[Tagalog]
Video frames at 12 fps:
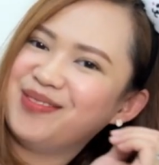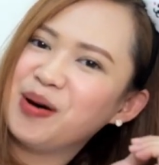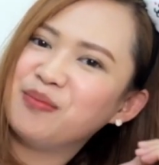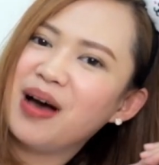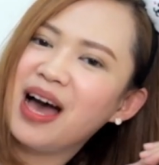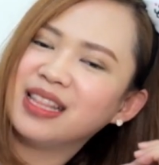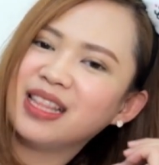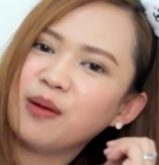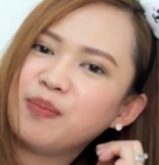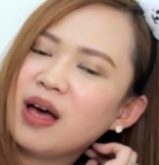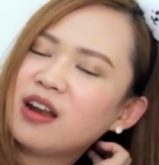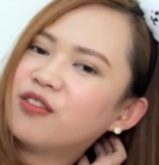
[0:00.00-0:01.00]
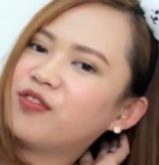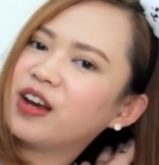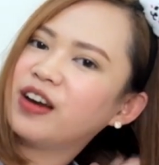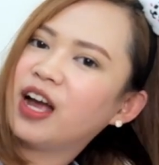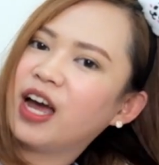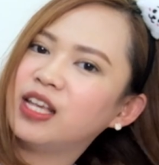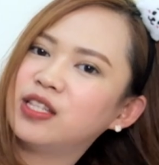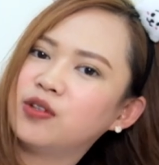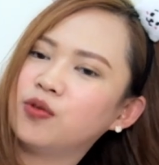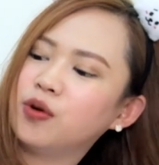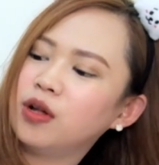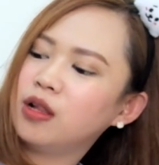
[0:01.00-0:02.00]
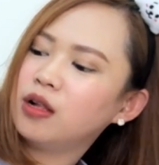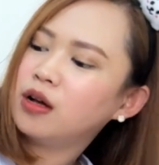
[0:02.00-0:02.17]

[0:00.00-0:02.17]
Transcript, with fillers: Pang bata, parang very high school.